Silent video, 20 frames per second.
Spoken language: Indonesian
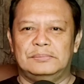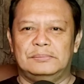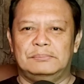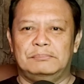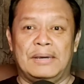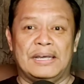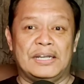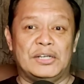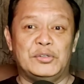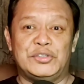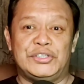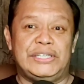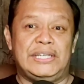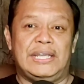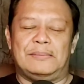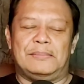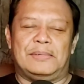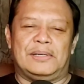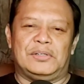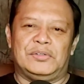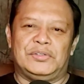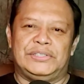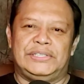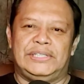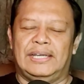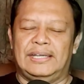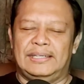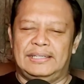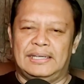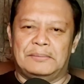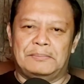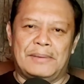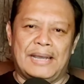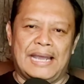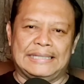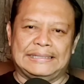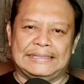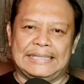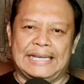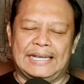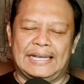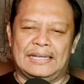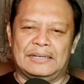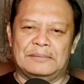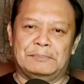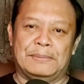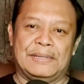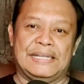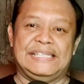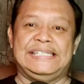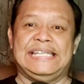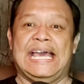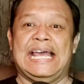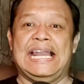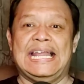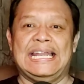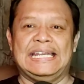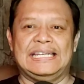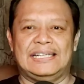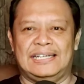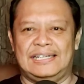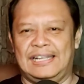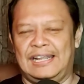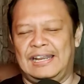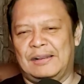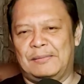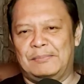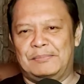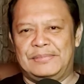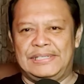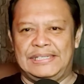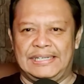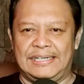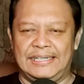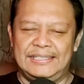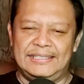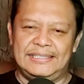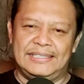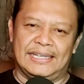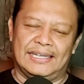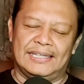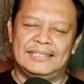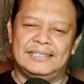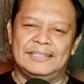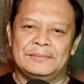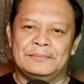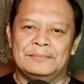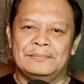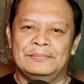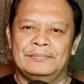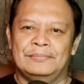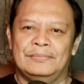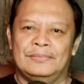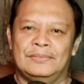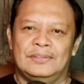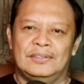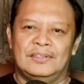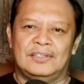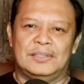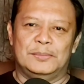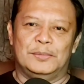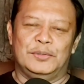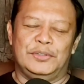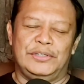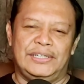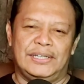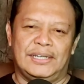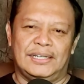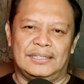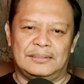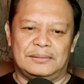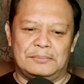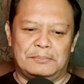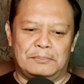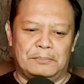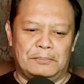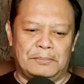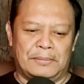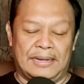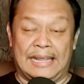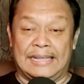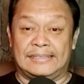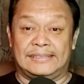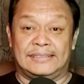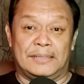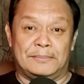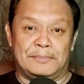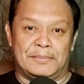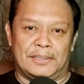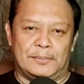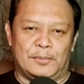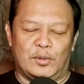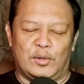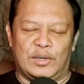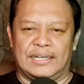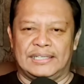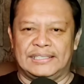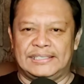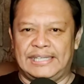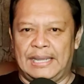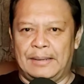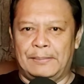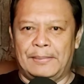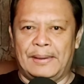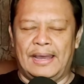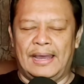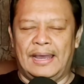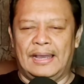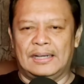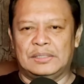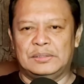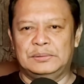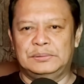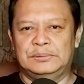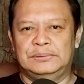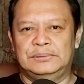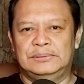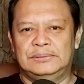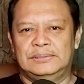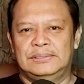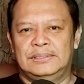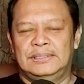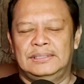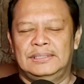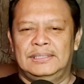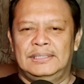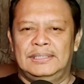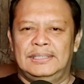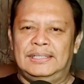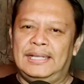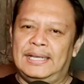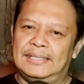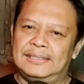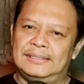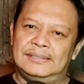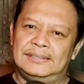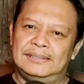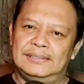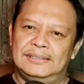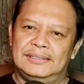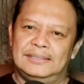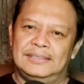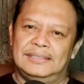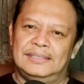manusia-manusia yang mengatakan berjalan ke dalam dirinya, kemudian merasa menemukan siapa aku, dan